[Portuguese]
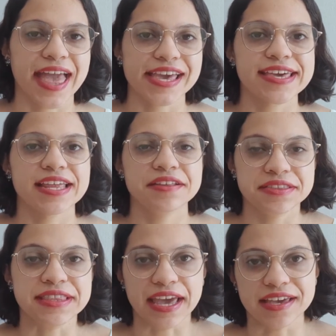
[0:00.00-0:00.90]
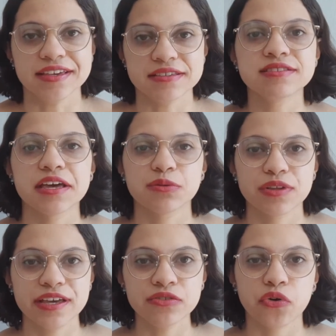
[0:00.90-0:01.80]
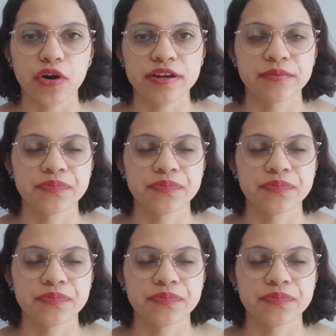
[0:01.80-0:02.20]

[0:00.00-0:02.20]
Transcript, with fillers: é que ele tem que ser um leitor.